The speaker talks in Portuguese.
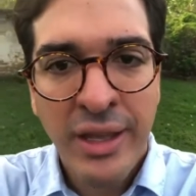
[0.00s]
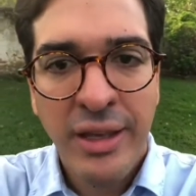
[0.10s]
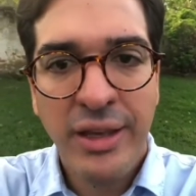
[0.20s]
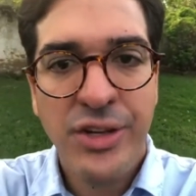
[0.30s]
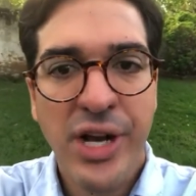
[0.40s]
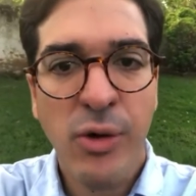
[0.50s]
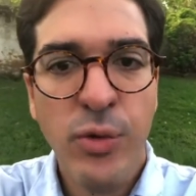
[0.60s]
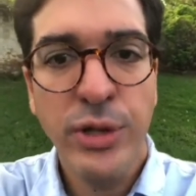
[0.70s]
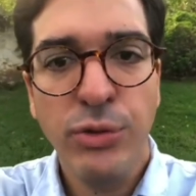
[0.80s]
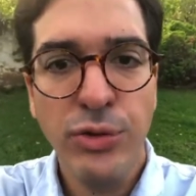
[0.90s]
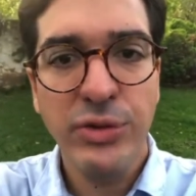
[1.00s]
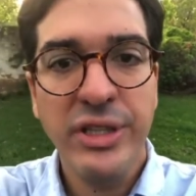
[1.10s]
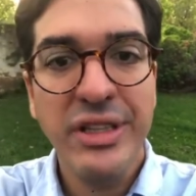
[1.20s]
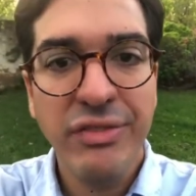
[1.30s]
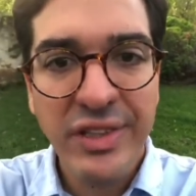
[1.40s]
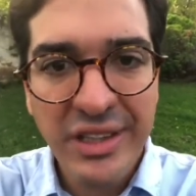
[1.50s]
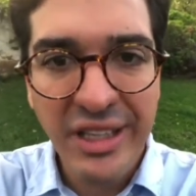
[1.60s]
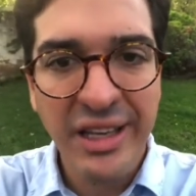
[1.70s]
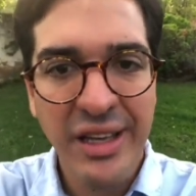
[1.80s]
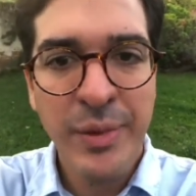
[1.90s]
e já com o intuito de
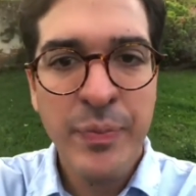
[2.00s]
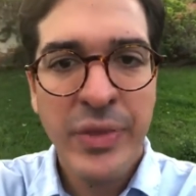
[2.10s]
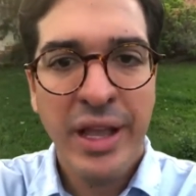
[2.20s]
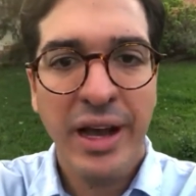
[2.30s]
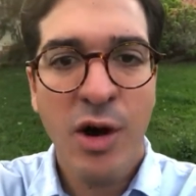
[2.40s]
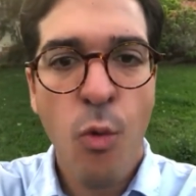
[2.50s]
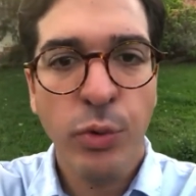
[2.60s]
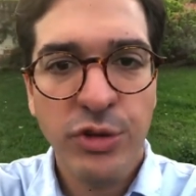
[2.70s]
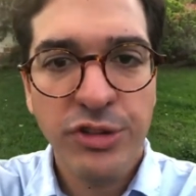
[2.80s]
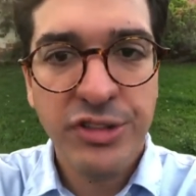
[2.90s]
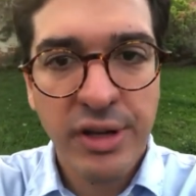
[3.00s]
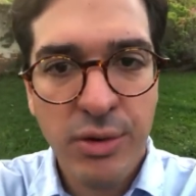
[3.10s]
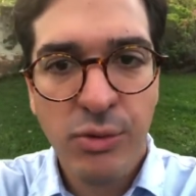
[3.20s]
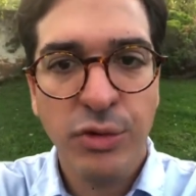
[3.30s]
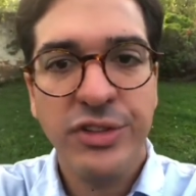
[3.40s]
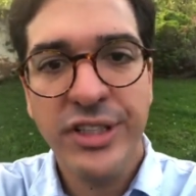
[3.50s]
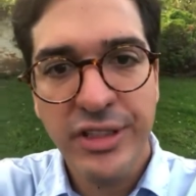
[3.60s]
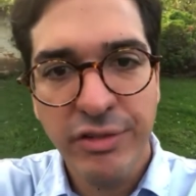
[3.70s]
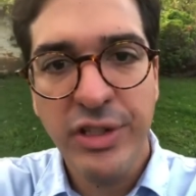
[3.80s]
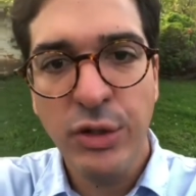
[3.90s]
dividir a oposição, ou seja,
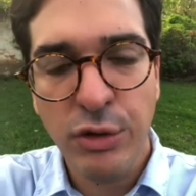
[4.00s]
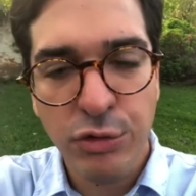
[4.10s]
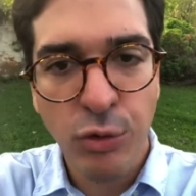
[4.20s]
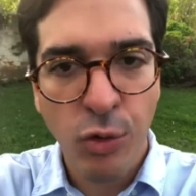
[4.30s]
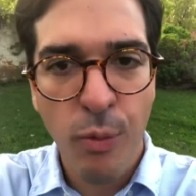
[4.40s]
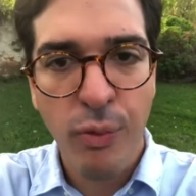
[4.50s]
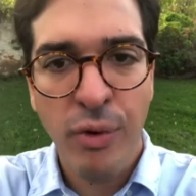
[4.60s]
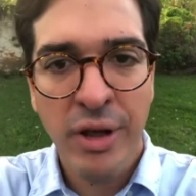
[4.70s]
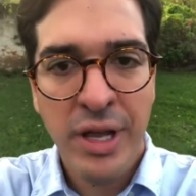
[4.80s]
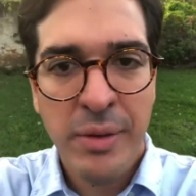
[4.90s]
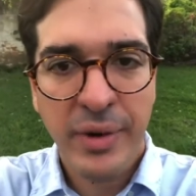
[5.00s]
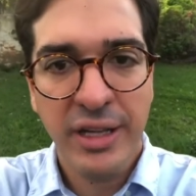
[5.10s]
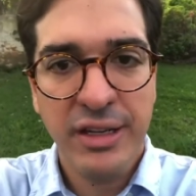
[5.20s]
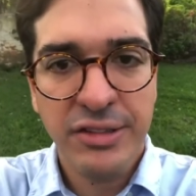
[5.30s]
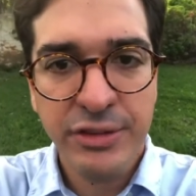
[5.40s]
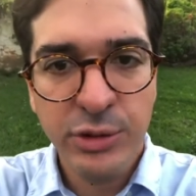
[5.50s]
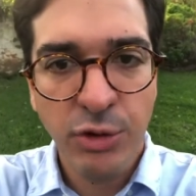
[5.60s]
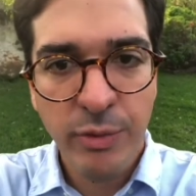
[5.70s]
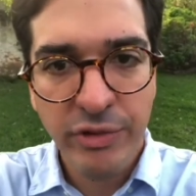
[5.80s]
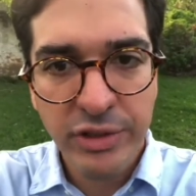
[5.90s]
dividir nosso grupo para a eleição de
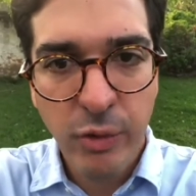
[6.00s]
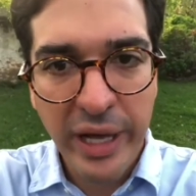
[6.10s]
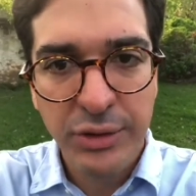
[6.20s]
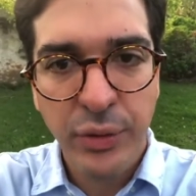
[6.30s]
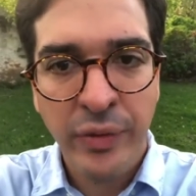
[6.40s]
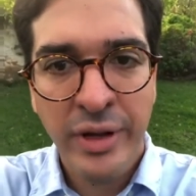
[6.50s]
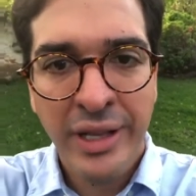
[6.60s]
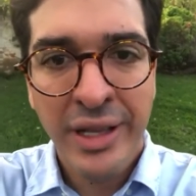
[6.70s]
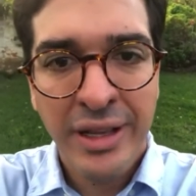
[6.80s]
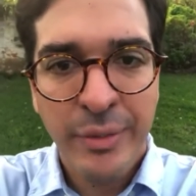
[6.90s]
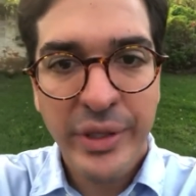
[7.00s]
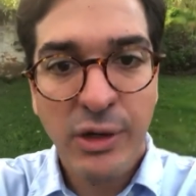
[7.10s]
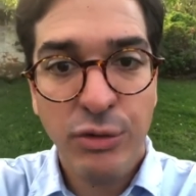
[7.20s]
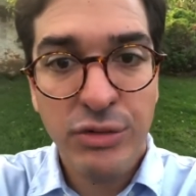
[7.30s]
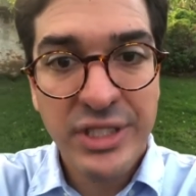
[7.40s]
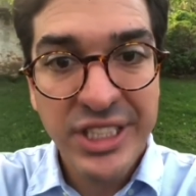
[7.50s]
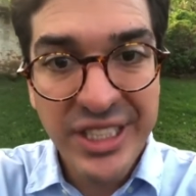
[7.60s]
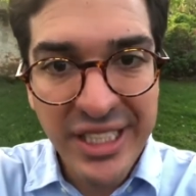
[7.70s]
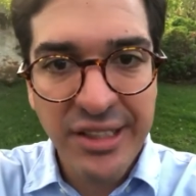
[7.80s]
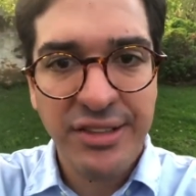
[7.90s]
2024. Me causou
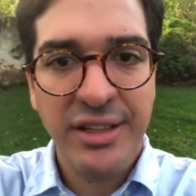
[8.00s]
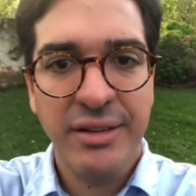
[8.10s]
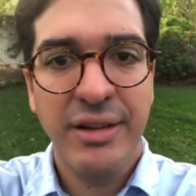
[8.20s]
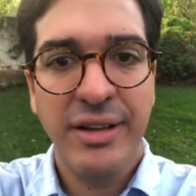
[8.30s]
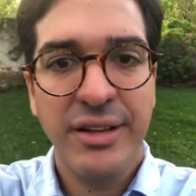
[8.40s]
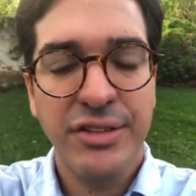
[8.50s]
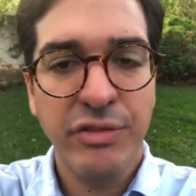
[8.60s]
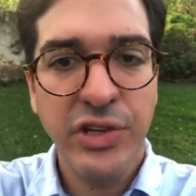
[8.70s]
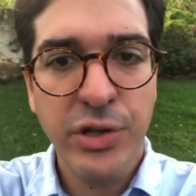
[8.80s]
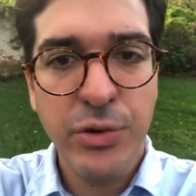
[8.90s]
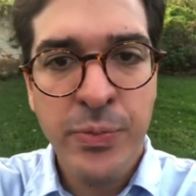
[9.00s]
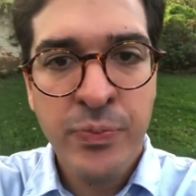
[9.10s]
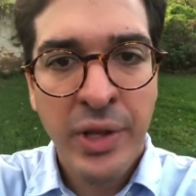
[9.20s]
tristeza esse vídeo,